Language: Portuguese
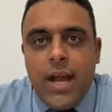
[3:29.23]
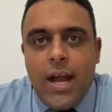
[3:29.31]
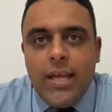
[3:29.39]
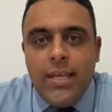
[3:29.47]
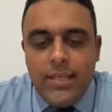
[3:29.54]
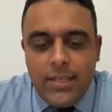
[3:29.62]

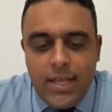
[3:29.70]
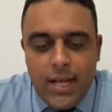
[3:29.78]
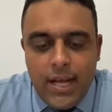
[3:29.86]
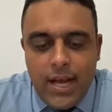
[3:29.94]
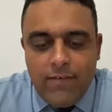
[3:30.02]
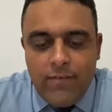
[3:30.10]

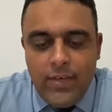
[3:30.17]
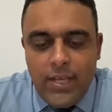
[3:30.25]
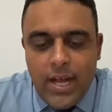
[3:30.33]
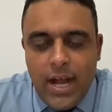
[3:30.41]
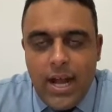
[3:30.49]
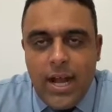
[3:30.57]
ainda
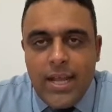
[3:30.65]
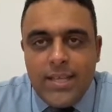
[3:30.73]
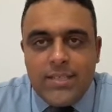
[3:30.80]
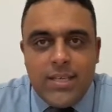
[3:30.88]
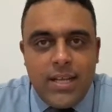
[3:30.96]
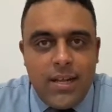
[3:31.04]
havia a
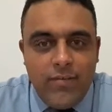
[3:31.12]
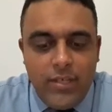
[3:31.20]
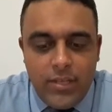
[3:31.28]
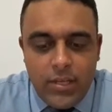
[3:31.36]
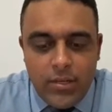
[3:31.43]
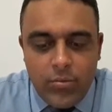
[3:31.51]

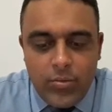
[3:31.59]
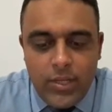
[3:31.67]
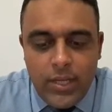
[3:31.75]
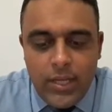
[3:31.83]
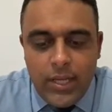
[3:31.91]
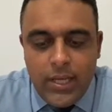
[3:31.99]
escravidão. Né?